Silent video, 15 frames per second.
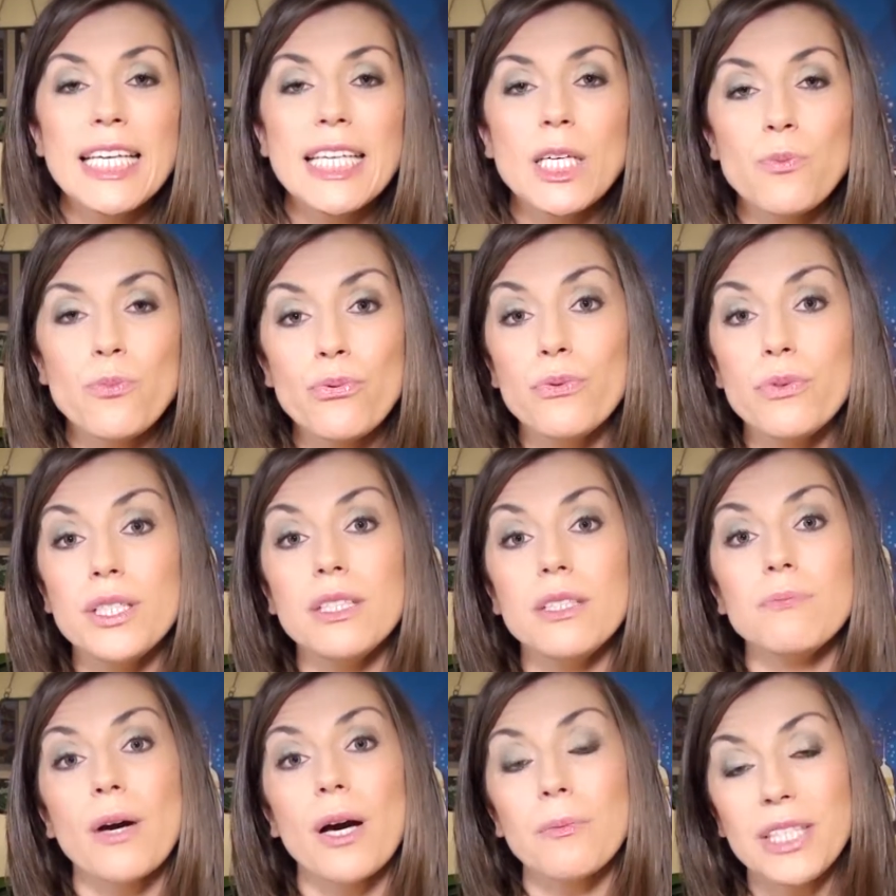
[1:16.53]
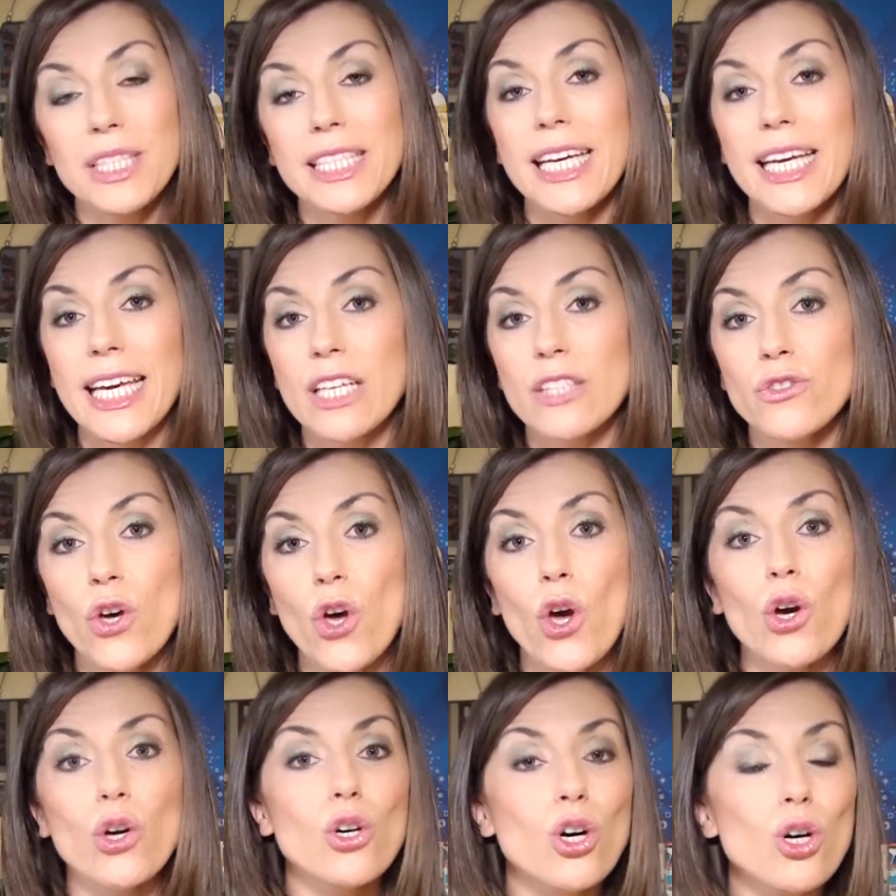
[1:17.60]
et puis parmi les
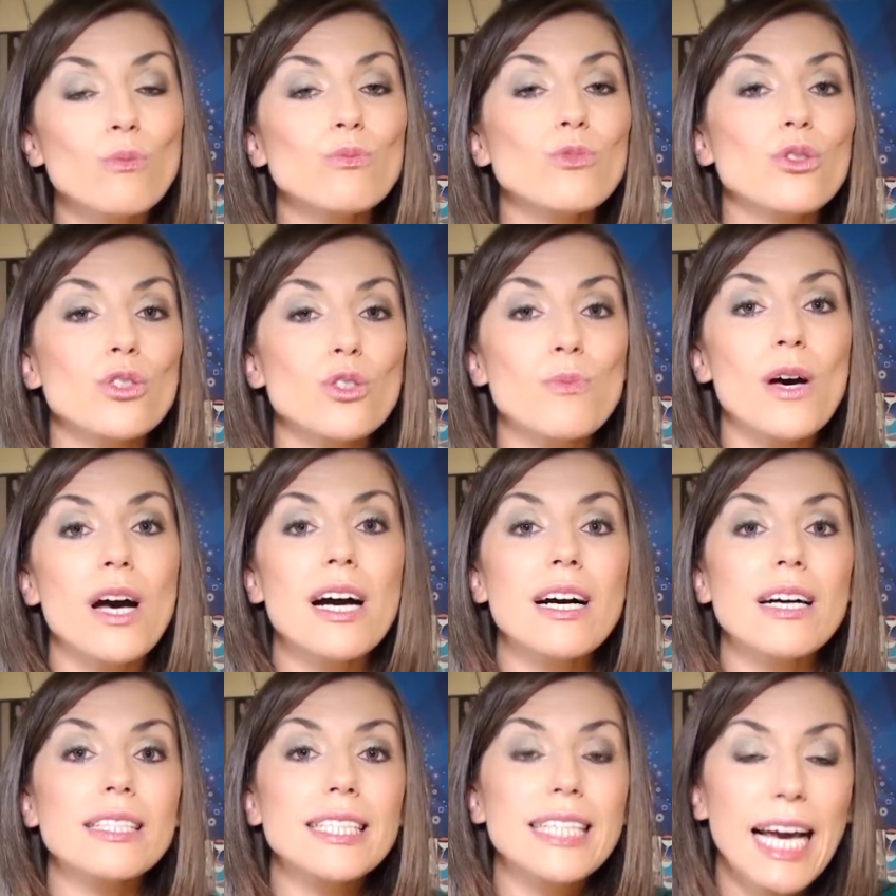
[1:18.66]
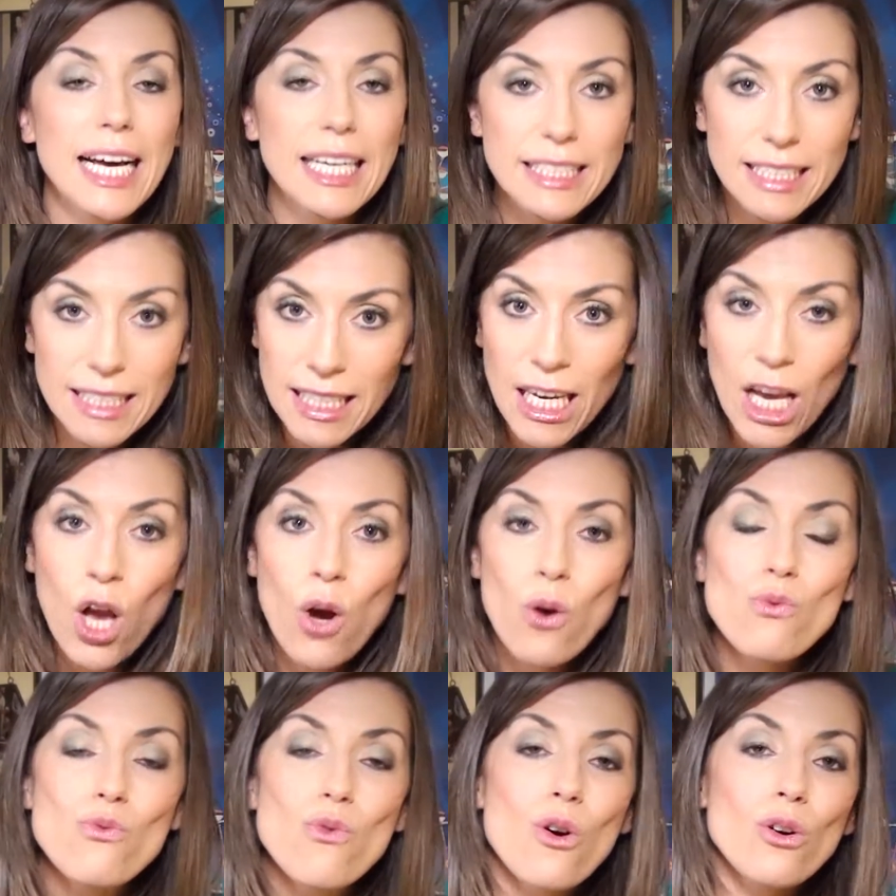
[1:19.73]
créateurs comme Cosma, Carnet
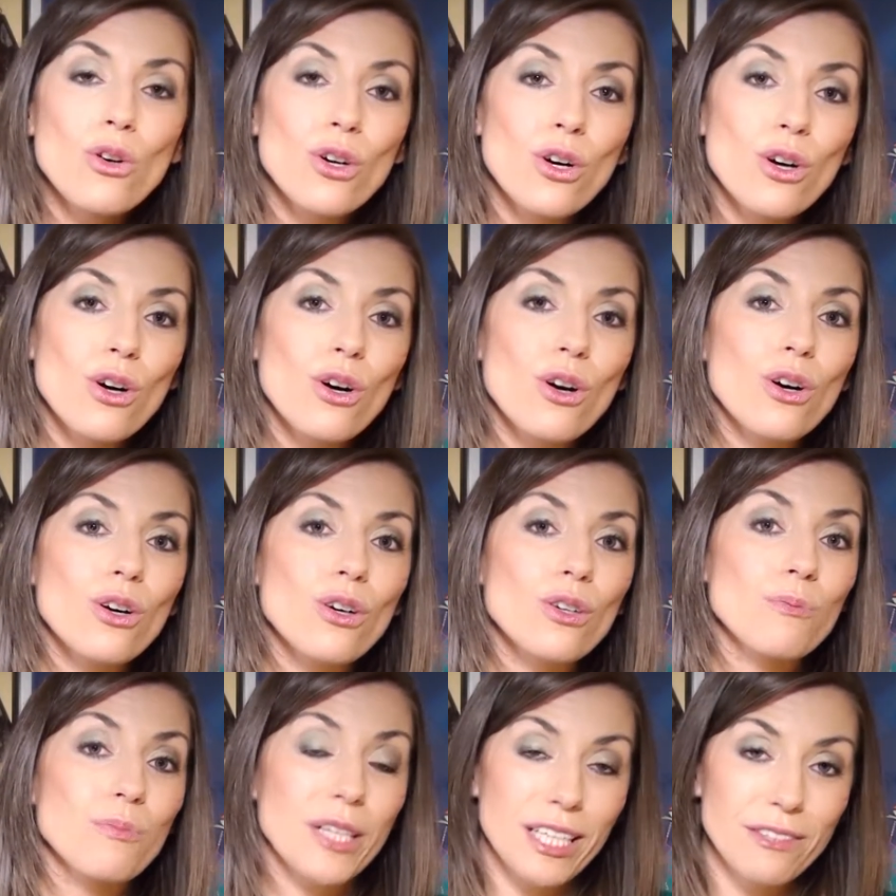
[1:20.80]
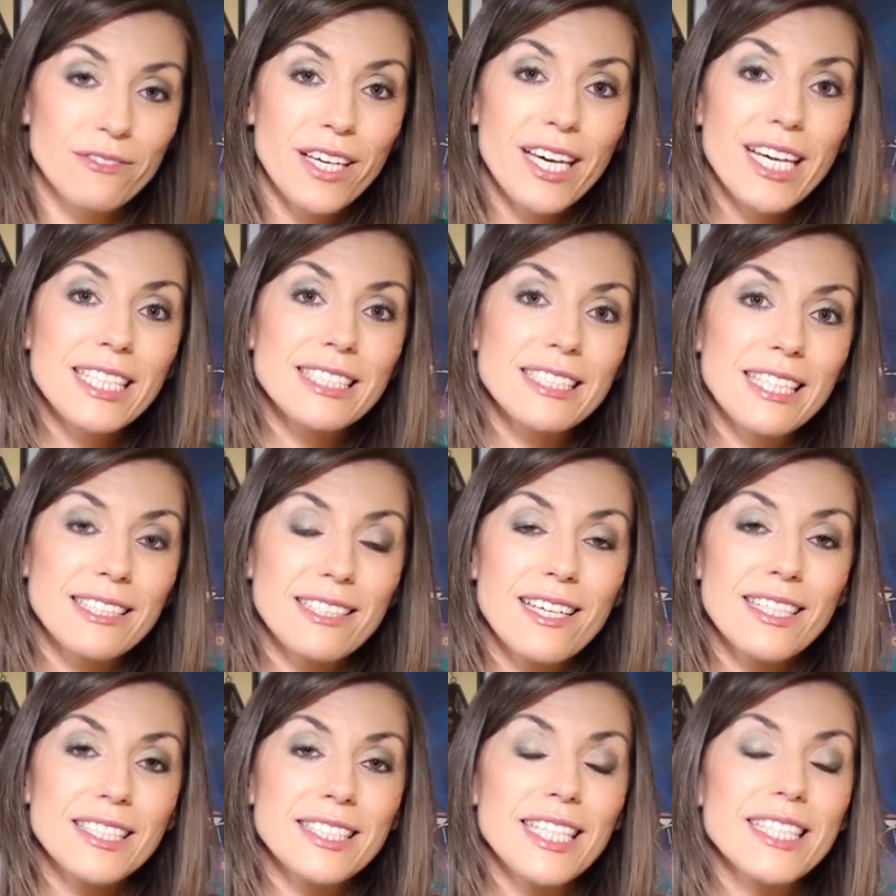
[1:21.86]
ou encore Prévert,
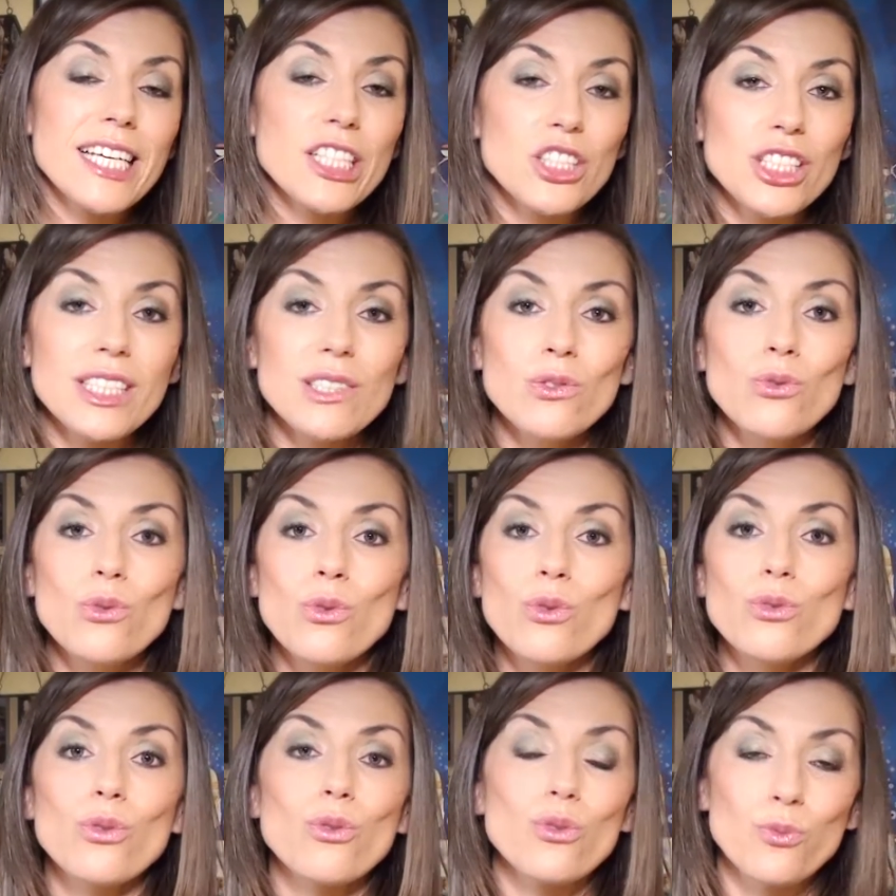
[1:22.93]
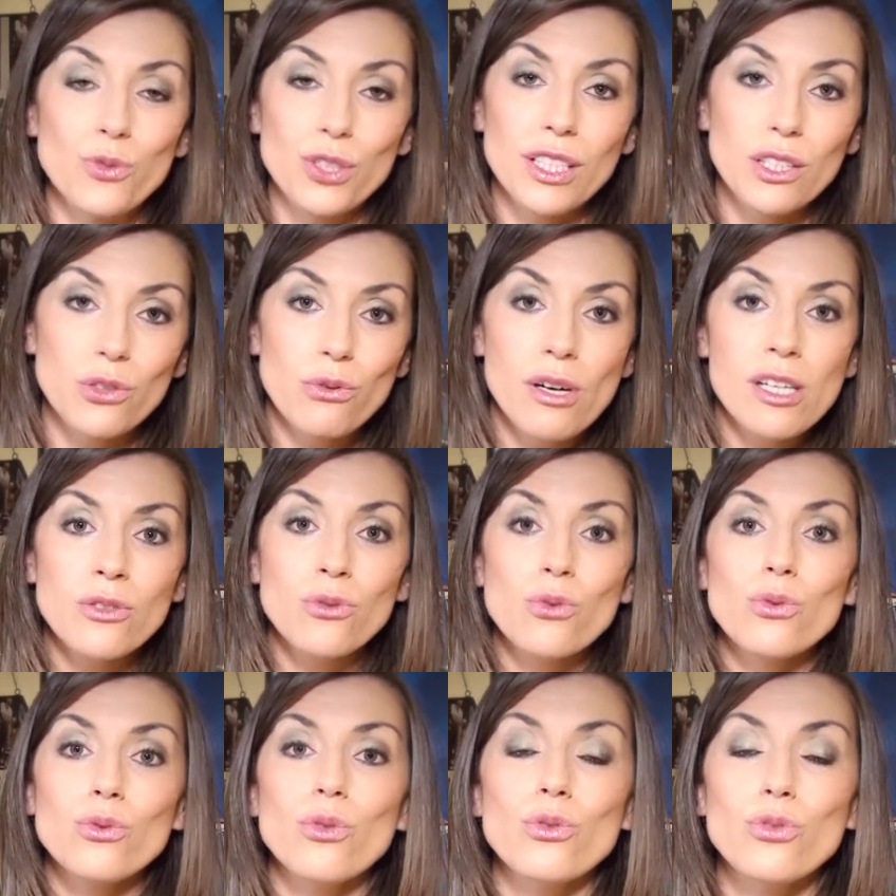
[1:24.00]
certains étaient anarchistes, d'autres homosexuels,
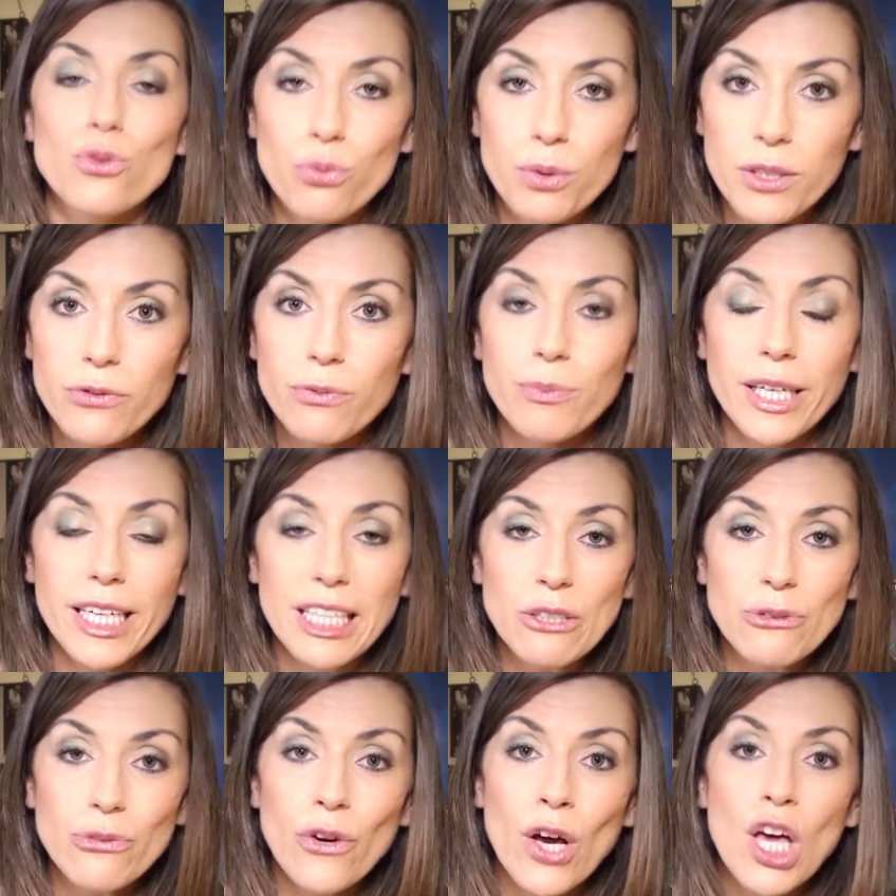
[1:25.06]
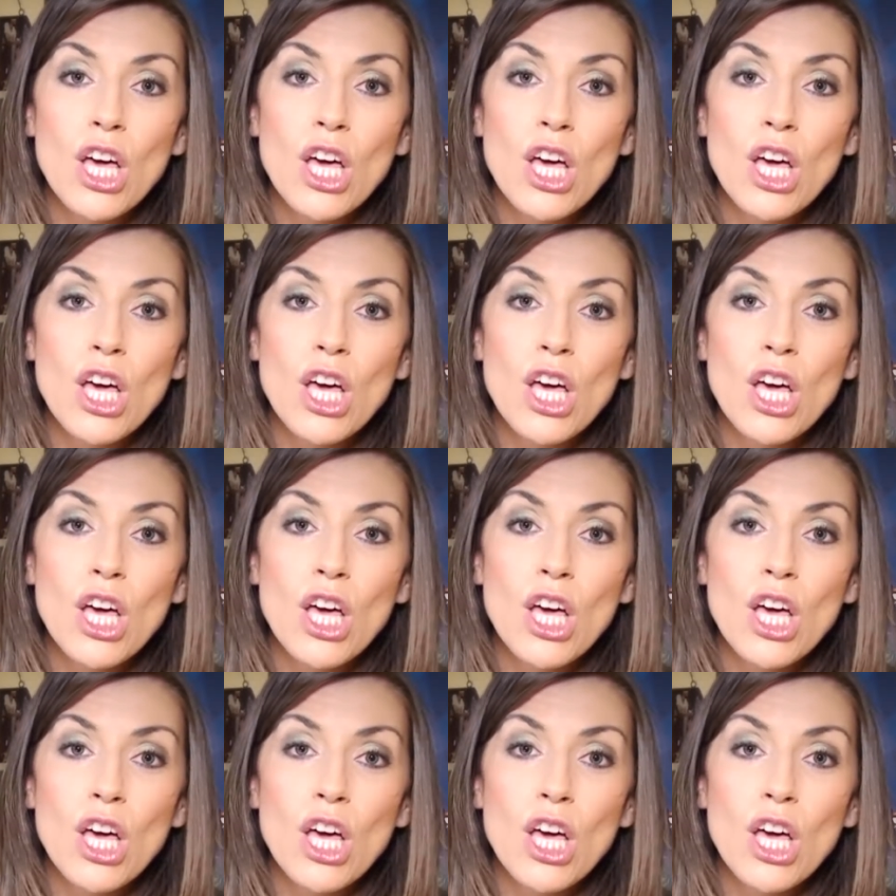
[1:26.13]
d'autres juifs, bref,